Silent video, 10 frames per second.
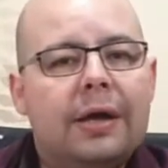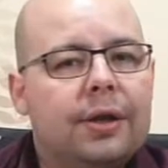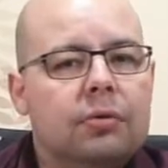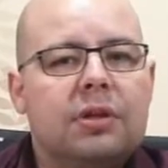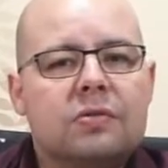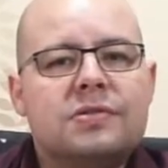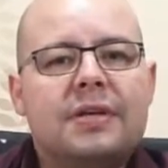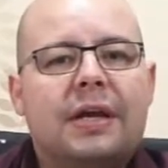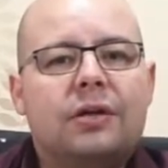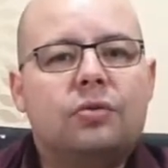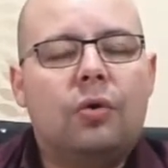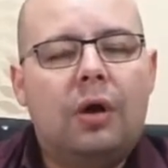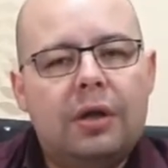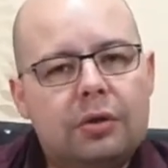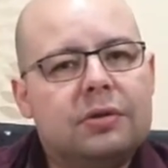Não deu
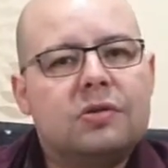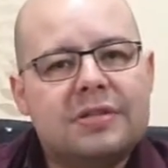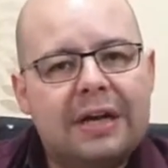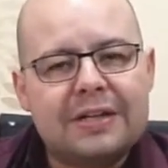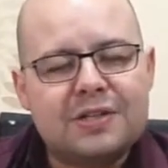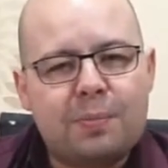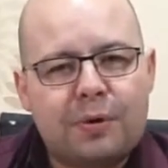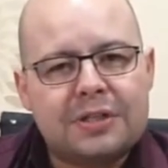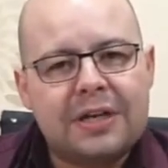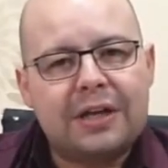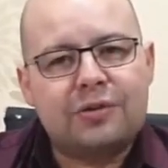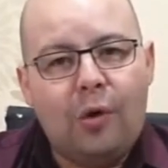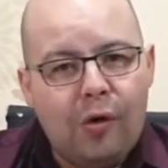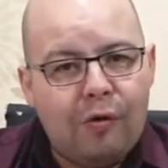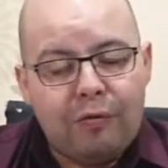certo? Não deu certo esse
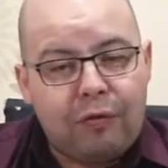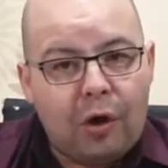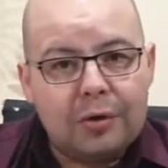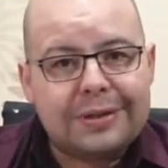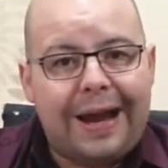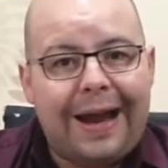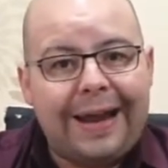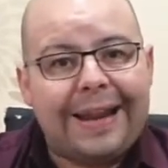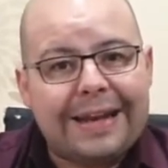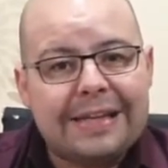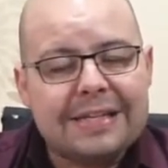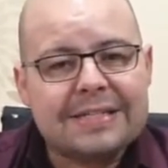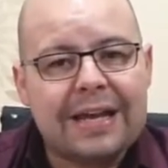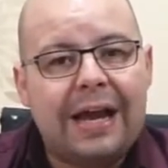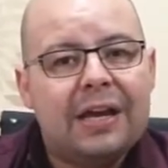projeto? Volta,
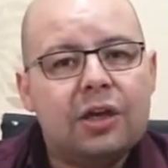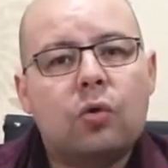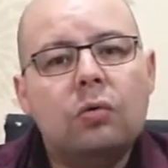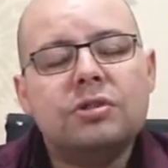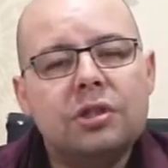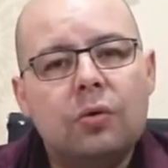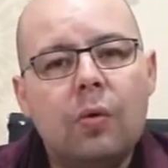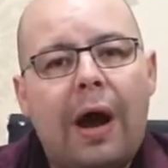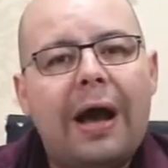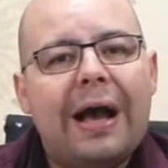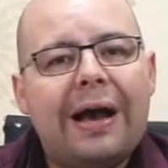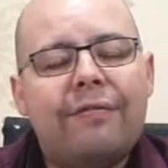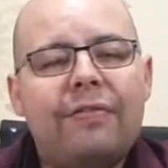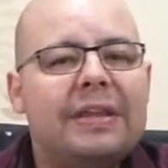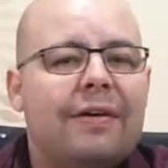analisa e continua. A
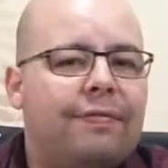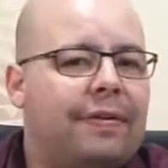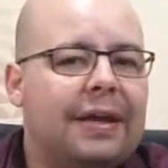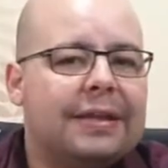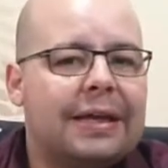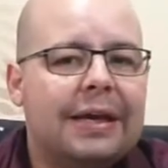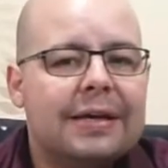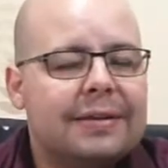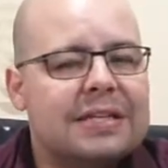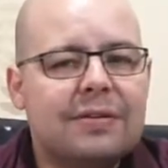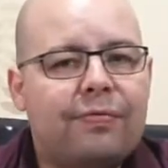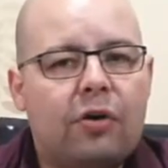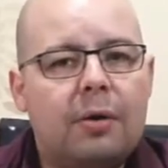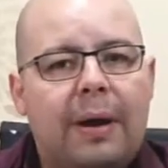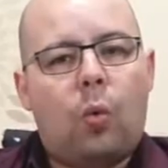vida é feita dessa
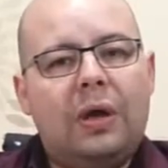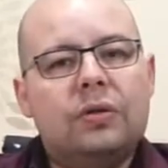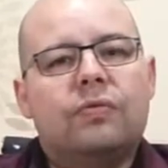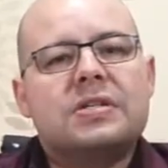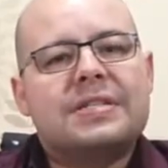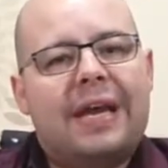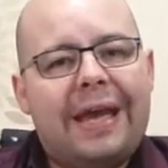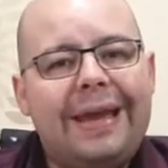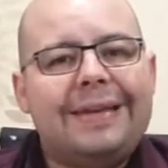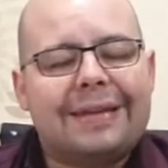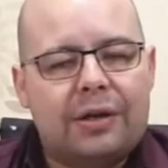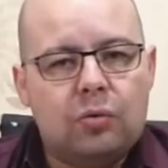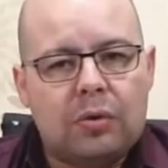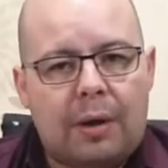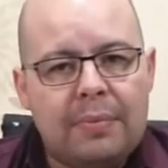forma. Quando você entra em
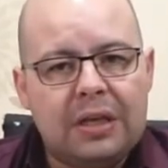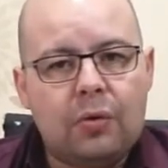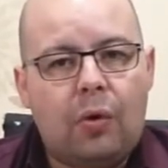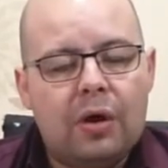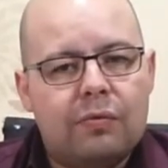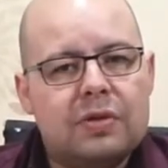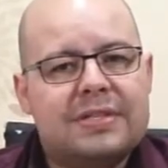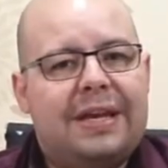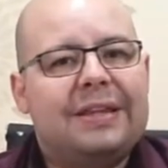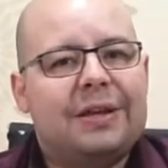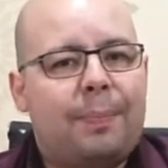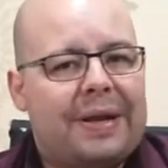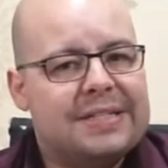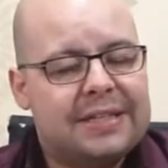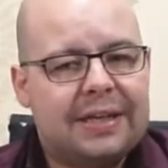um caminho, você entra
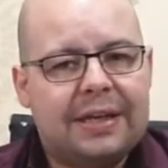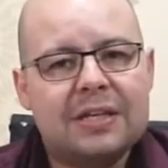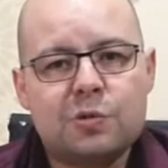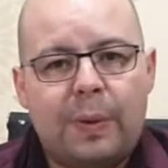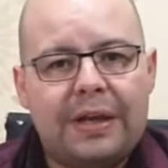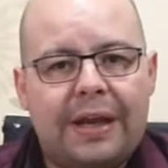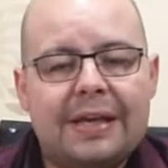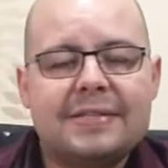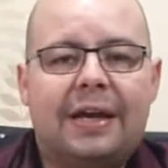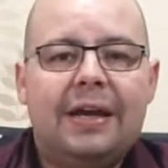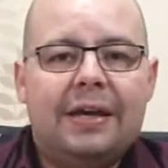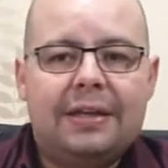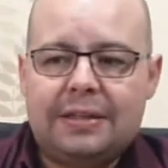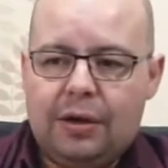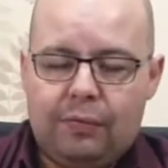para adquirir experiência.
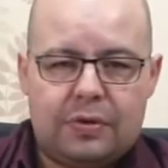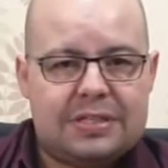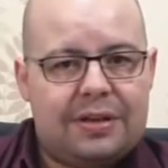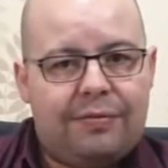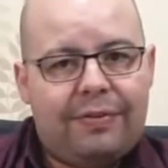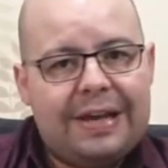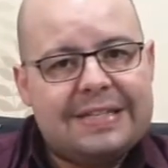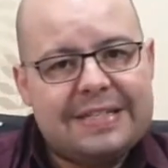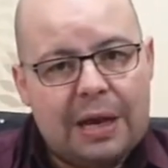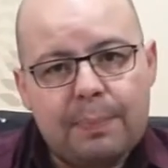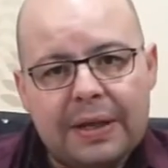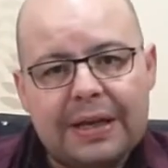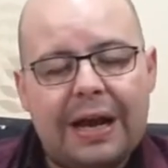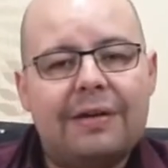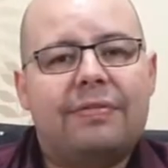Então você vai se
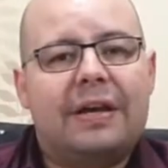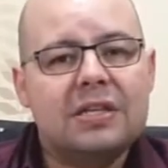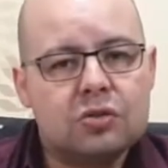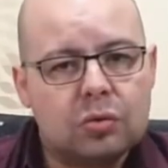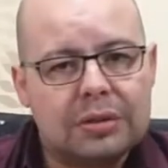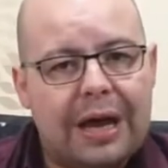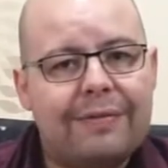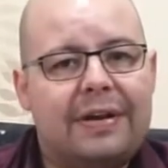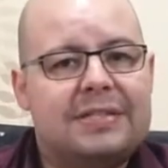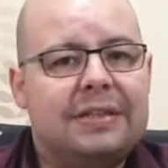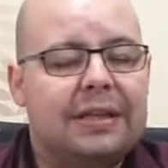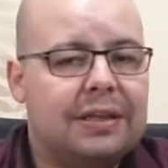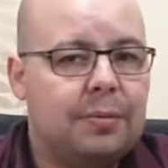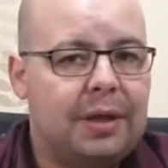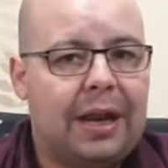aplicar, vai estudar, vai se
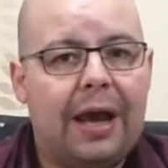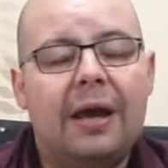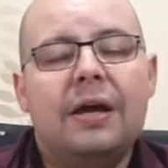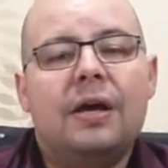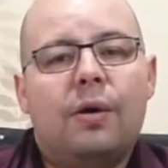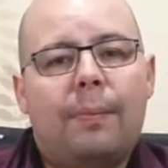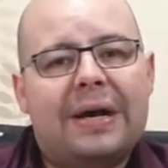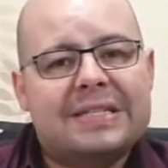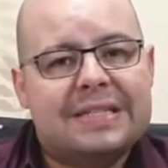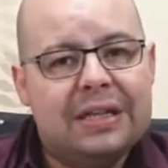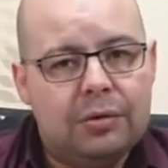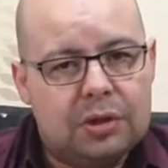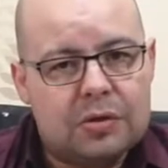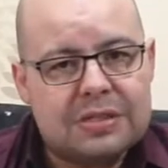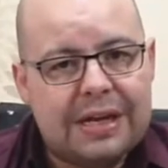determinar, mas não
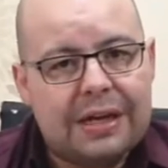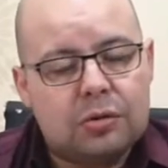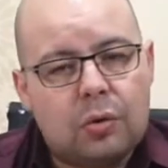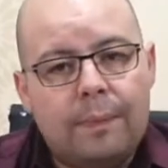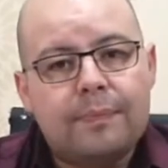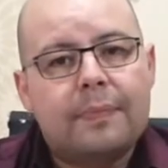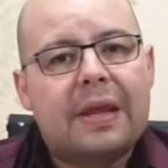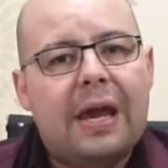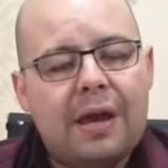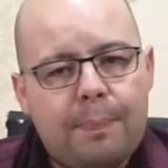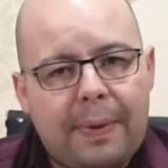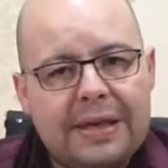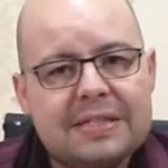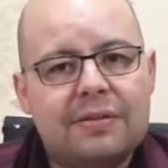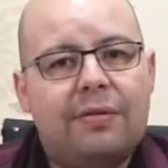deu certo?
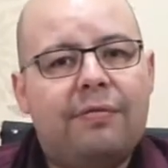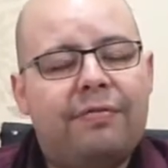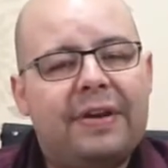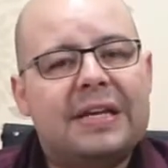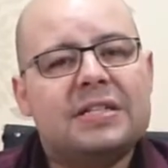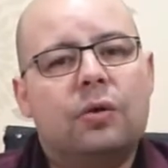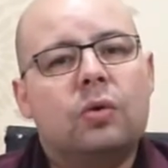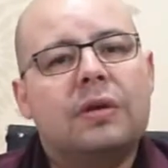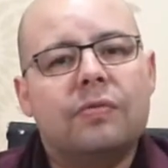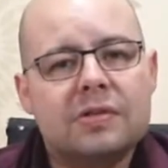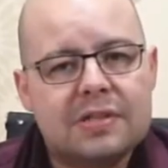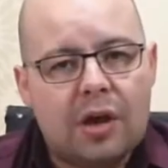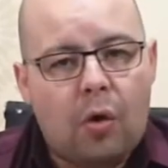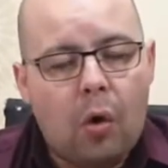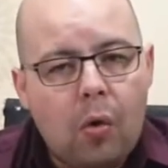repense, veja no que você
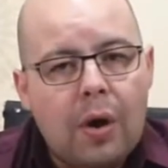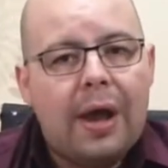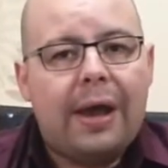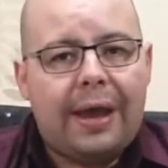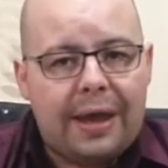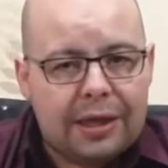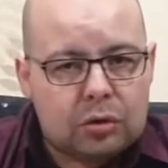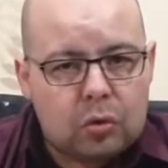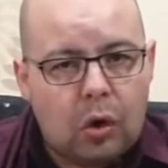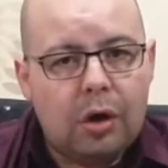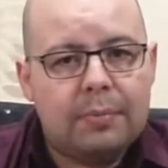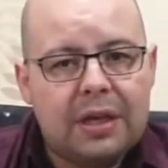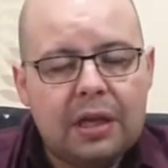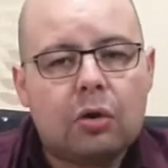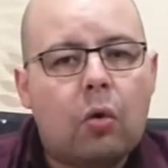errou,
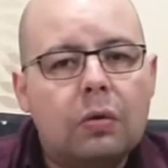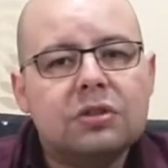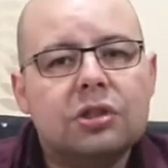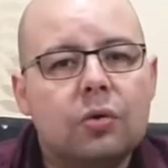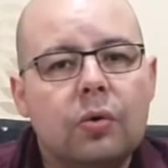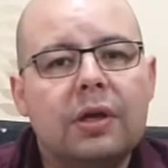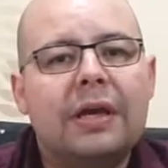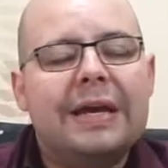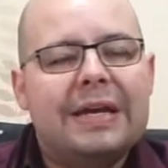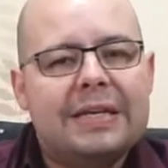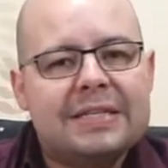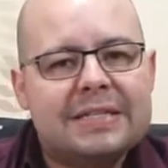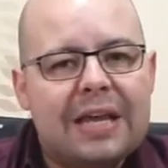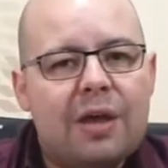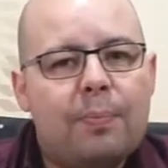retome e continue, e
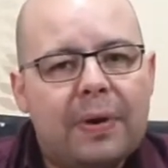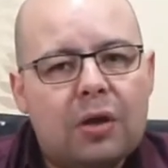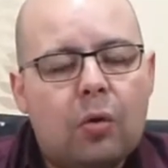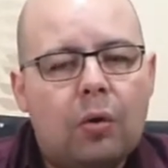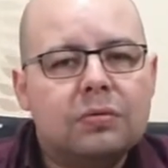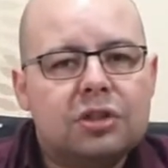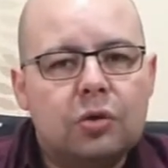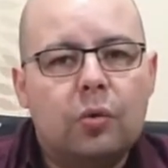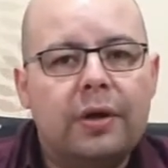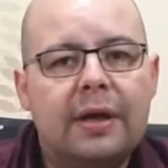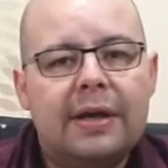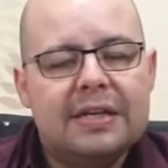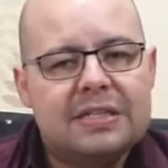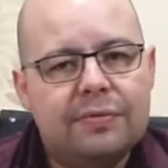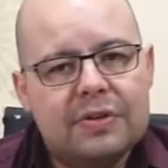sempre continue.
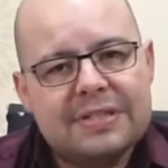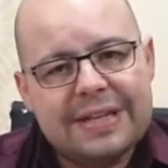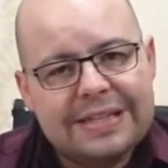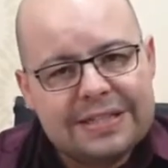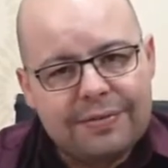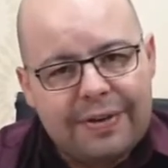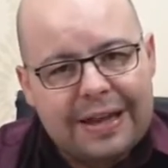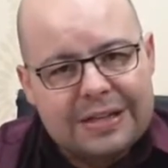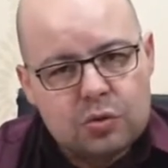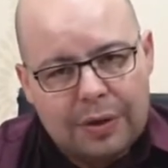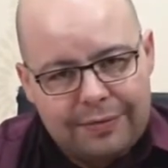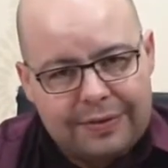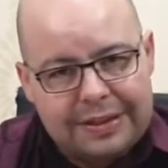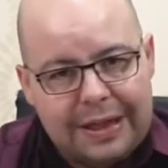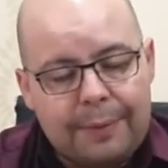Se você tiver na sua
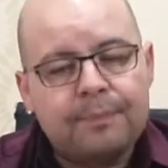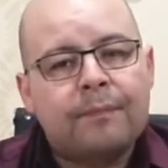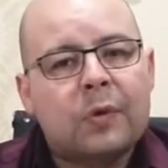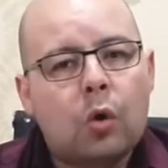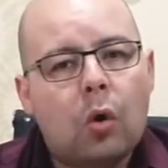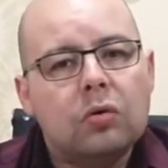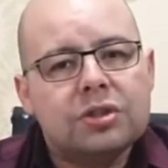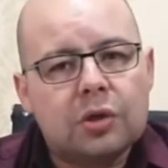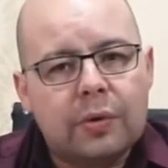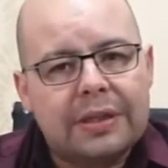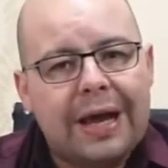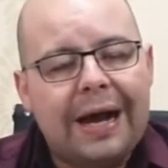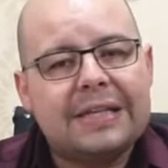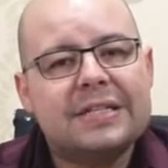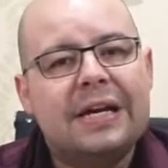vida
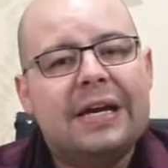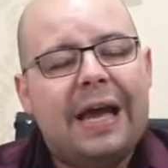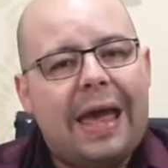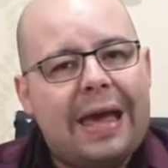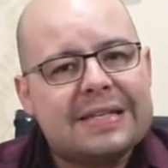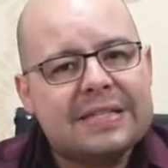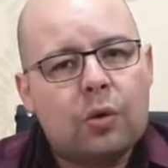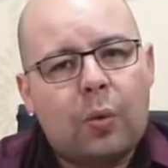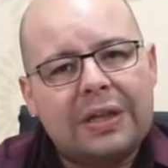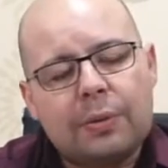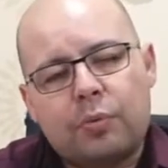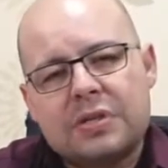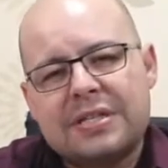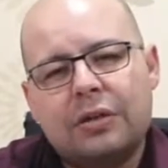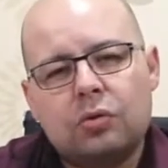continuidade, é
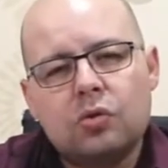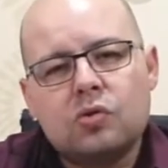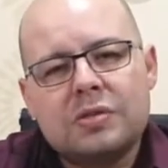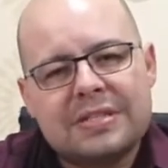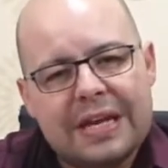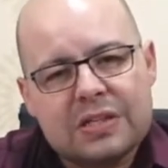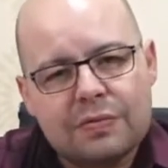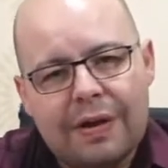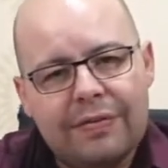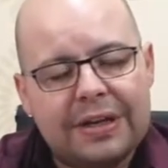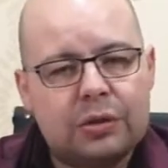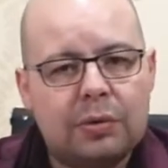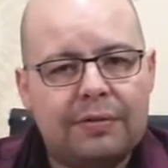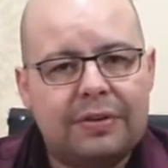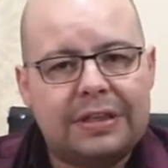50% do sucesso vai vir na
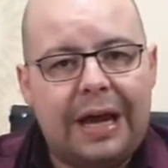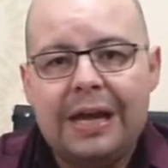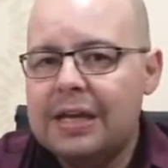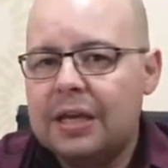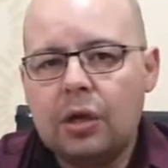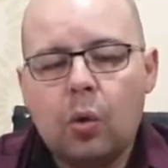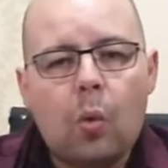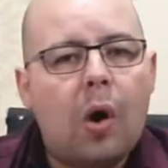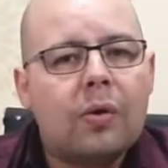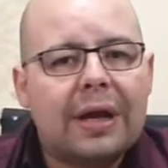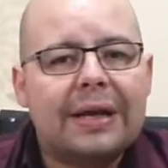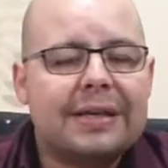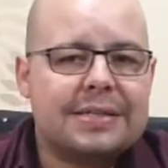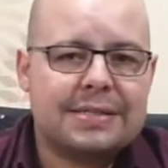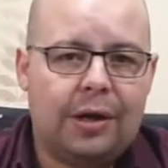tua vida, em qualquer
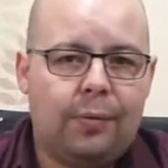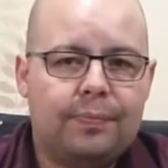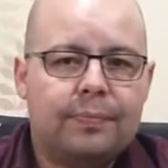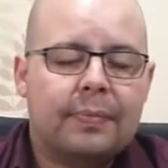questão.